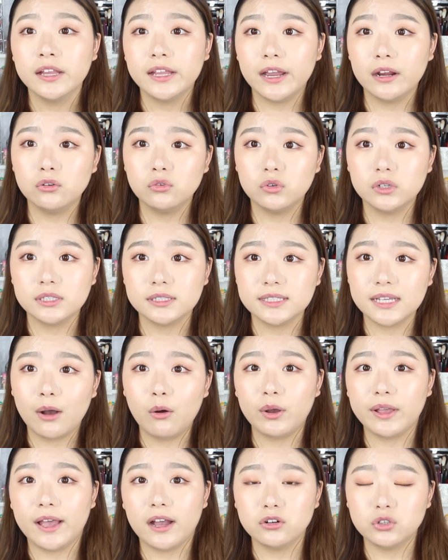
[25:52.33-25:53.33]
但如果你
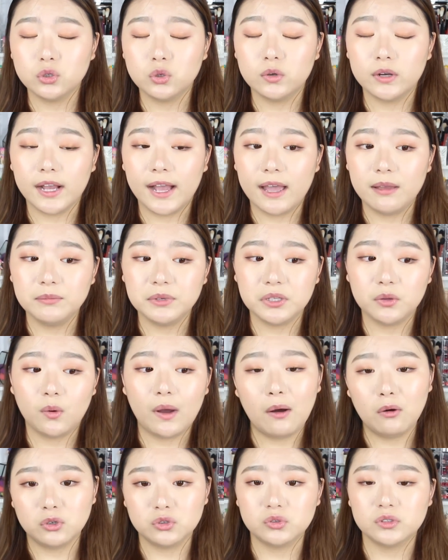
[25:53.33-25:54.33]
像我一样是混干皮的
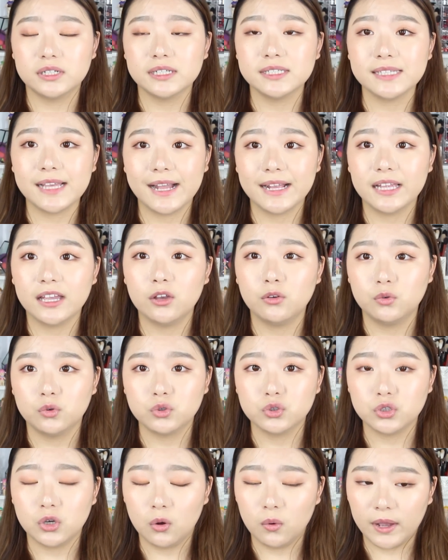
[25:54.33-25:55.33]
话，我觉得夏天
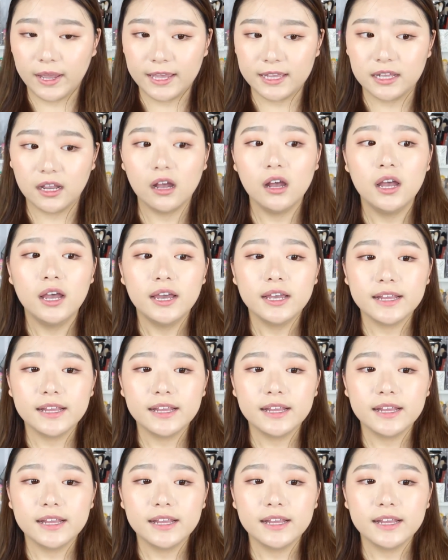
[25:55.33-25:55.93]
用是 OK 的。